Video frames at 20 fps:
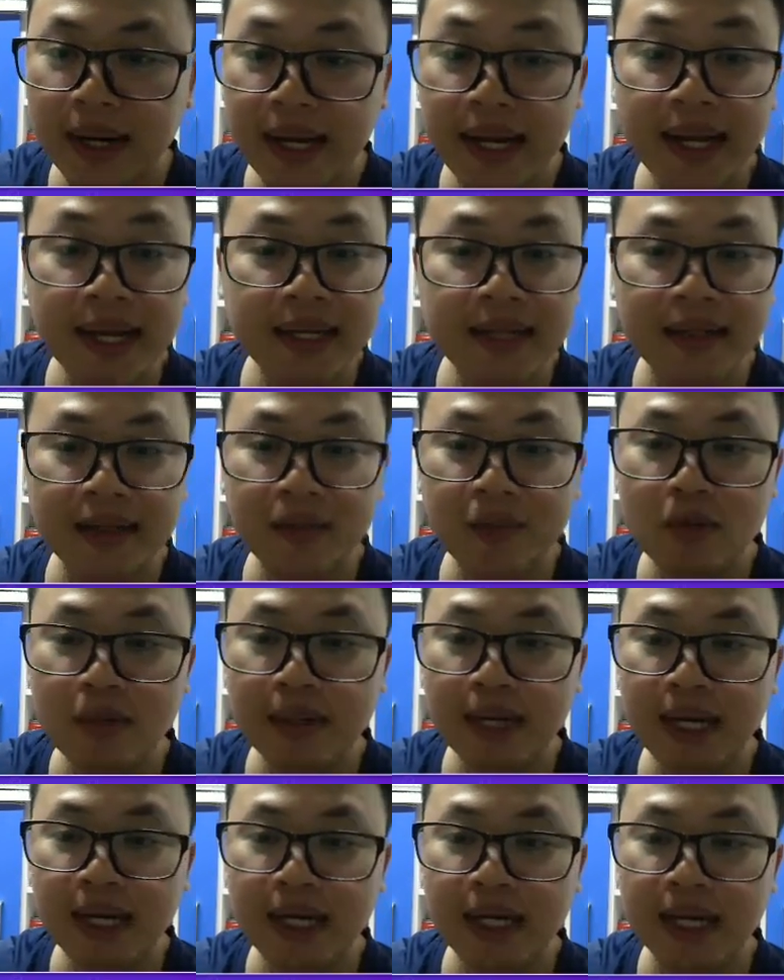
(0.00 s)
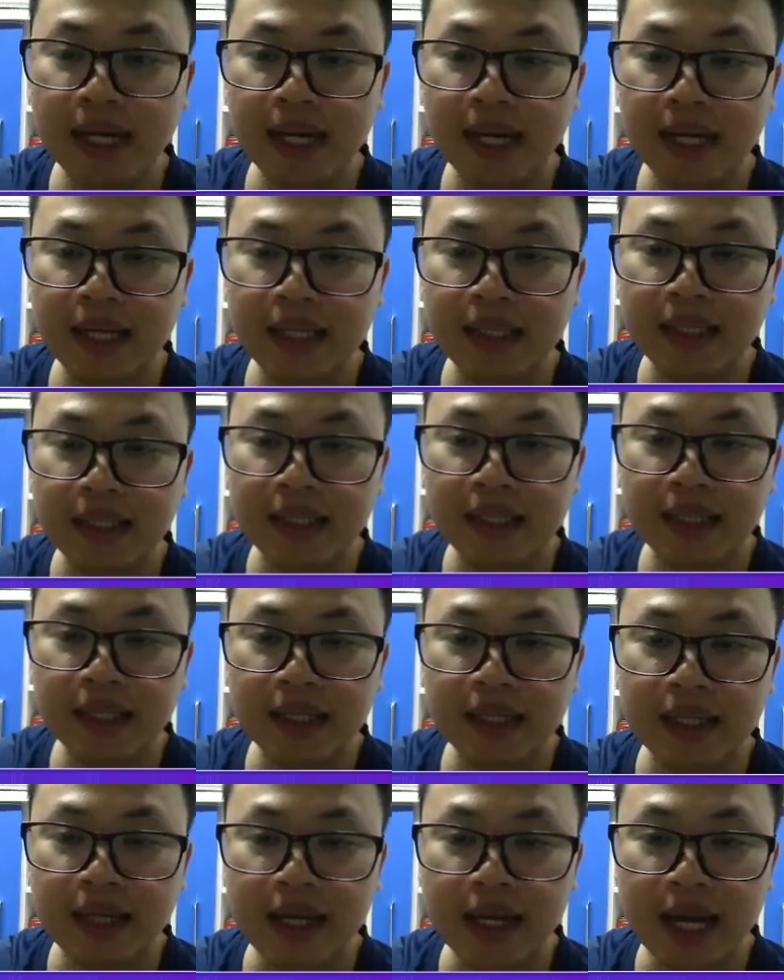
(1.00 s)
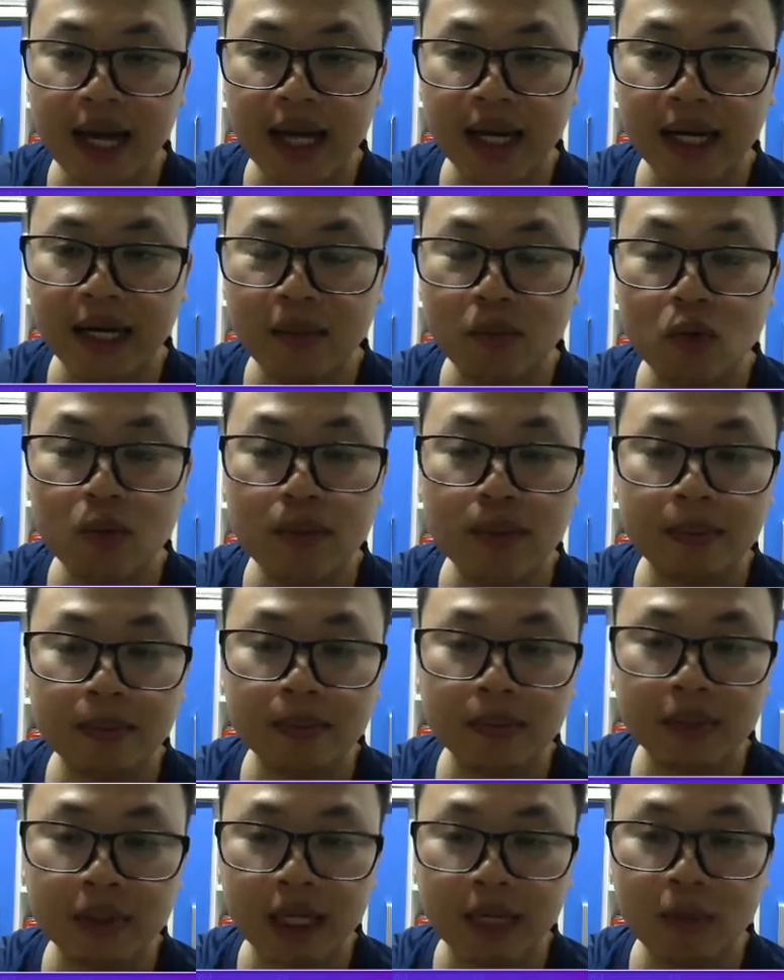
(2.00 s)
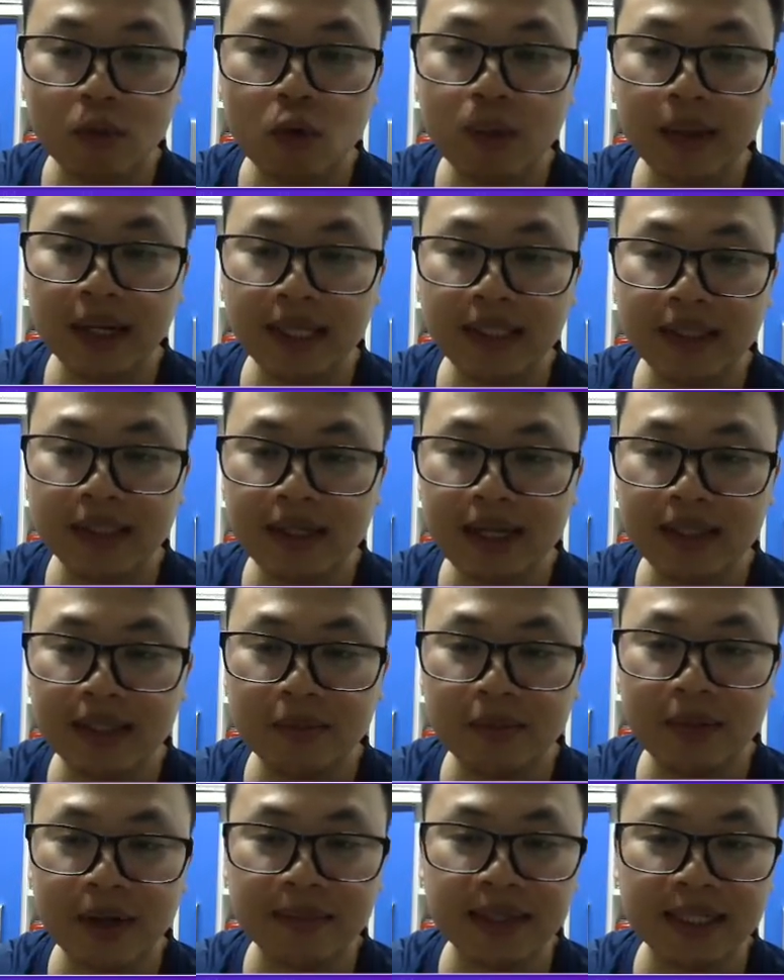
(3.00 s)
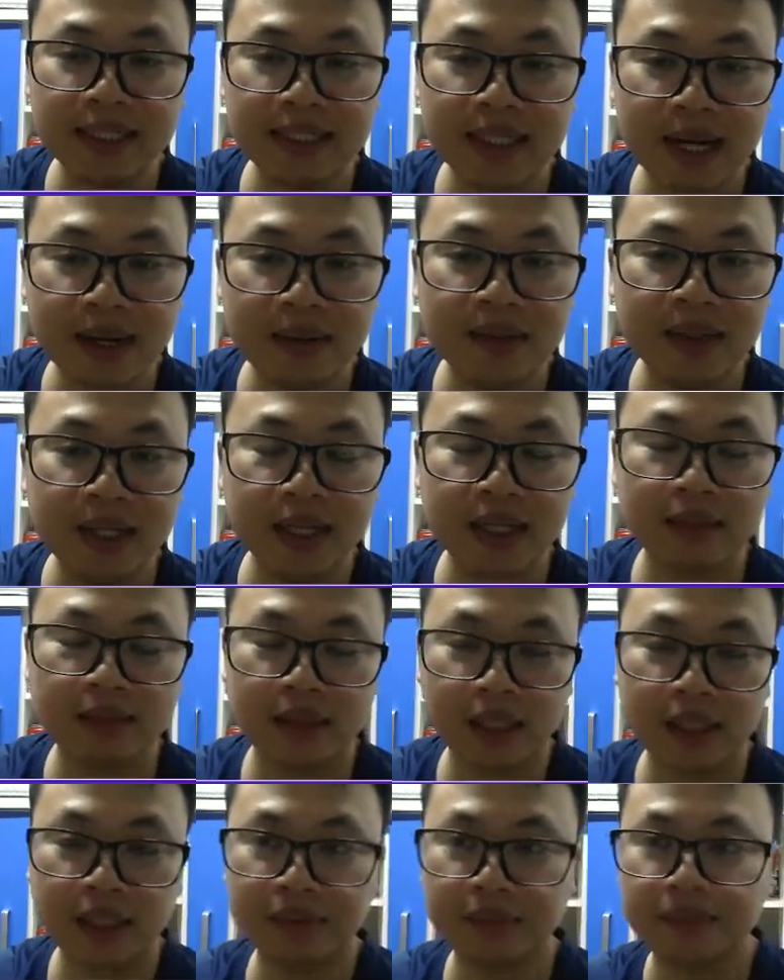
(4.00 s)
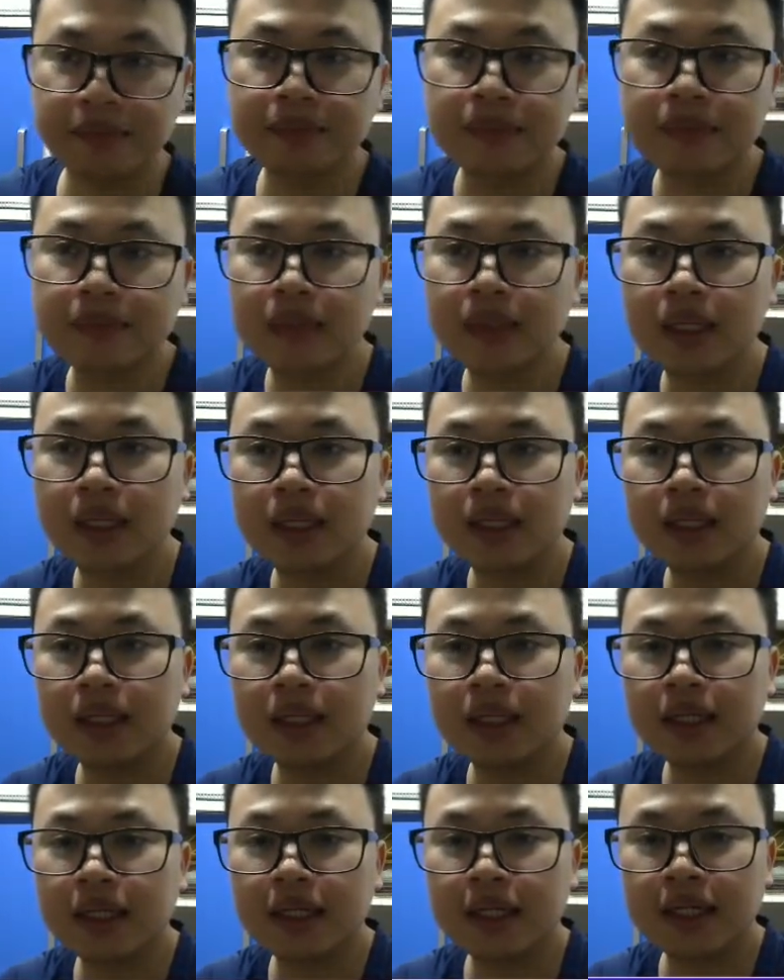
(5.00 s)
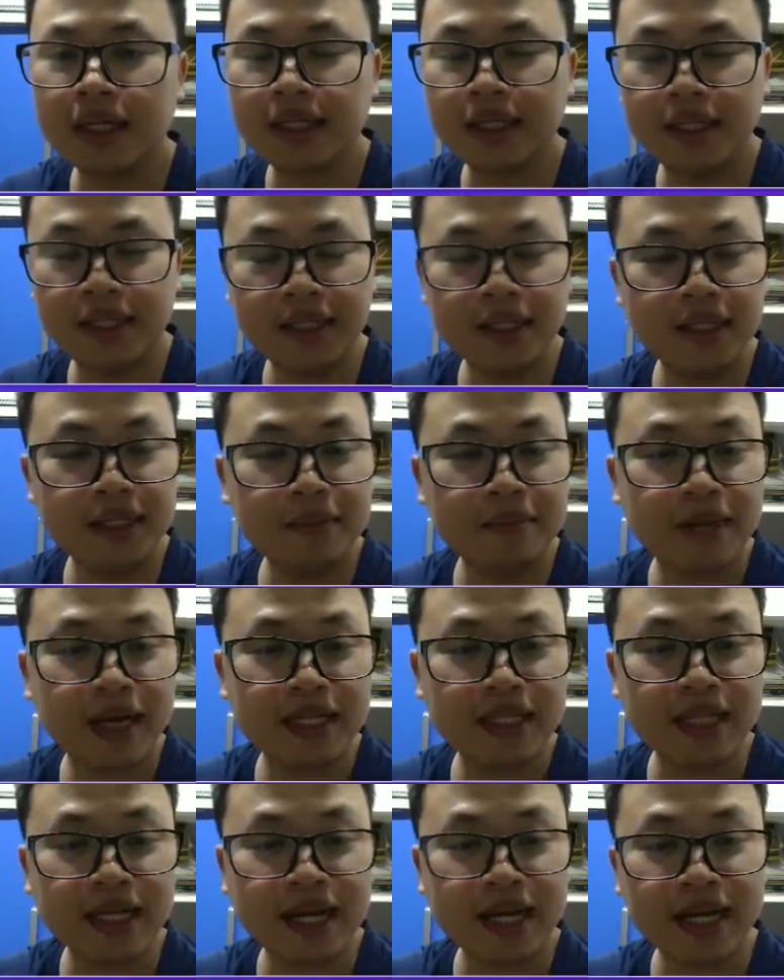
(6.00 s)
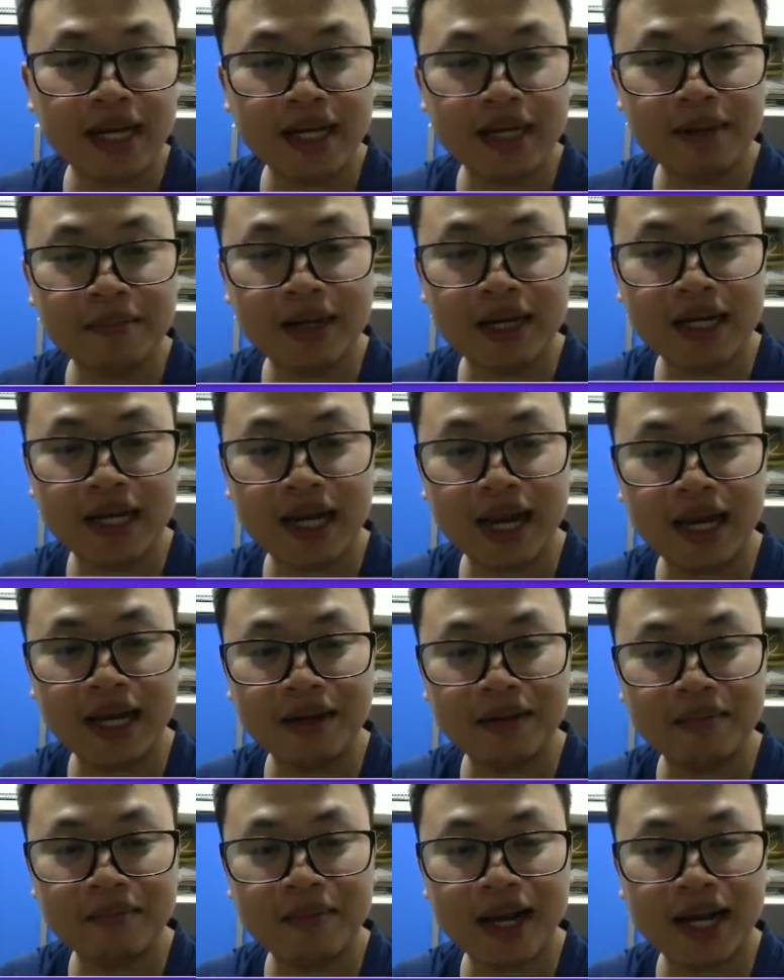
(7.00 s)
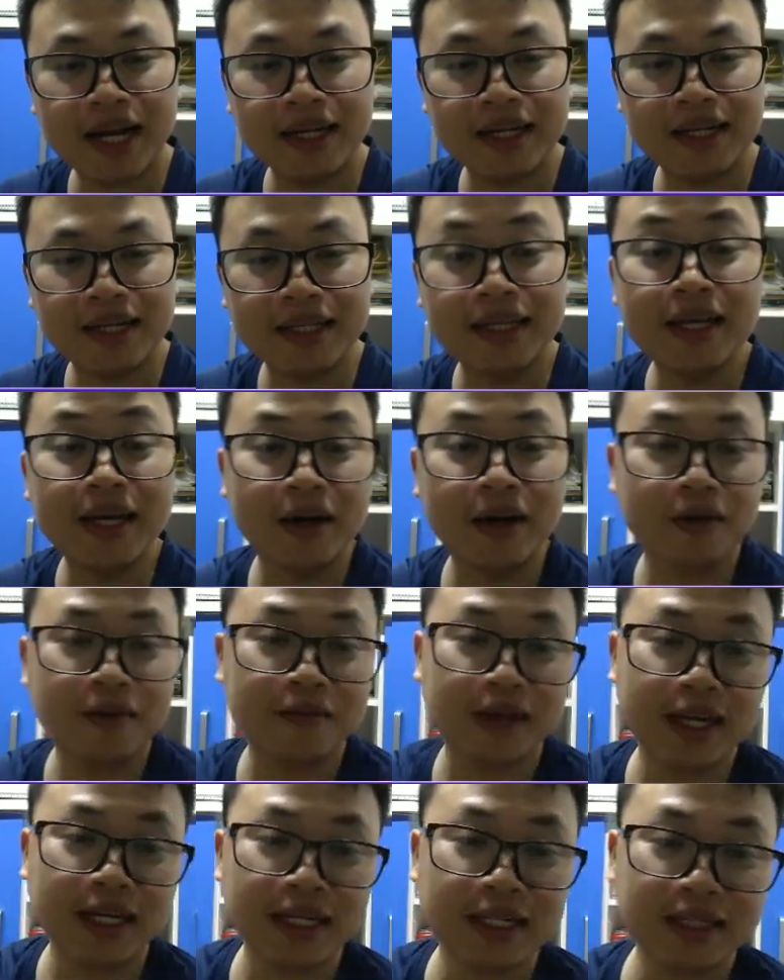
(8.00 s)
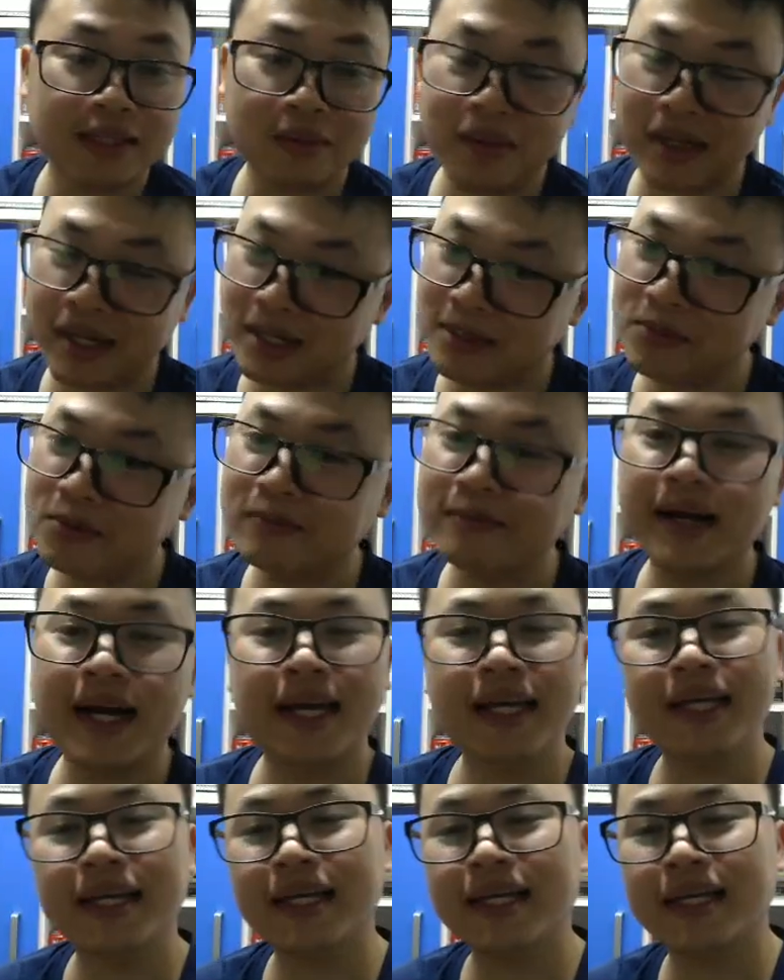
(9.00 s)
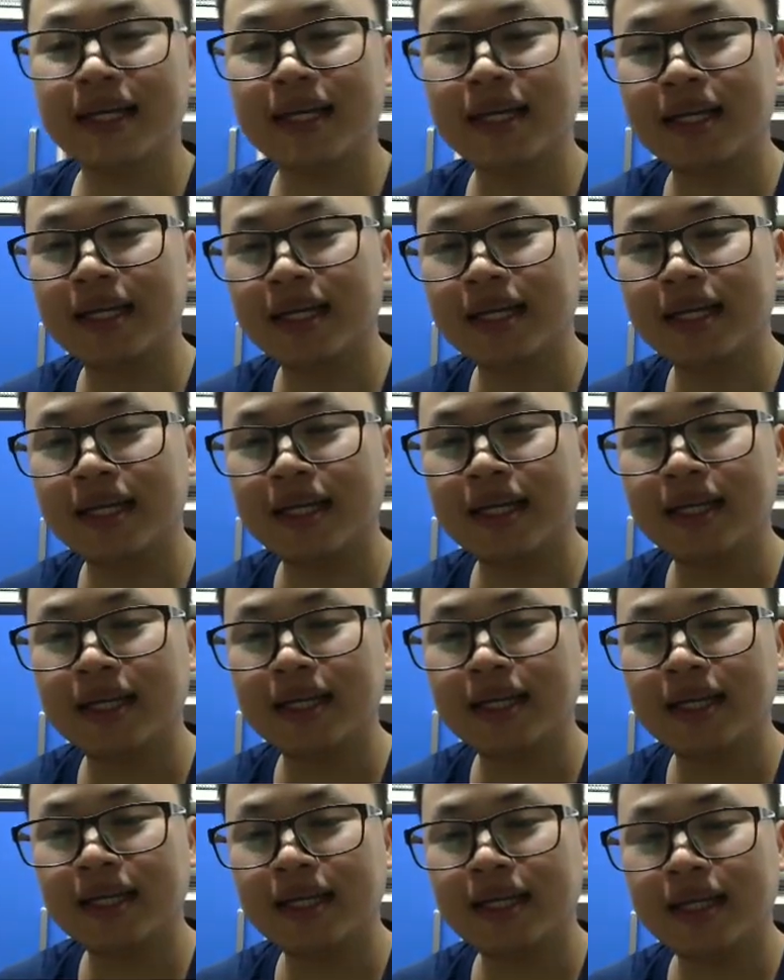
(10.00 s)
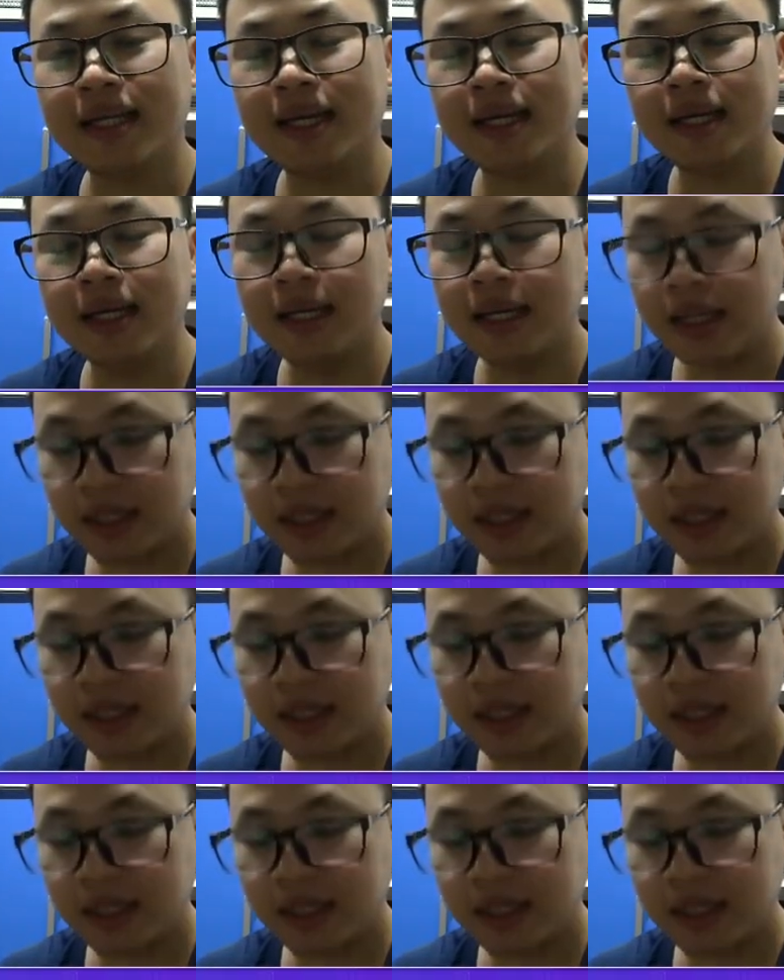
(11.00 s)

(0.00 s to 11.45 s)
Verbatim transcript: này lên bút này lên thế này đấy hai cái này bút cái bút cái này trước xong bật cái này sau nhá đấy. thế thì bạn khả năng là bạn cài mạng được nhiều và đi tổng kim cũng vậy Đấy.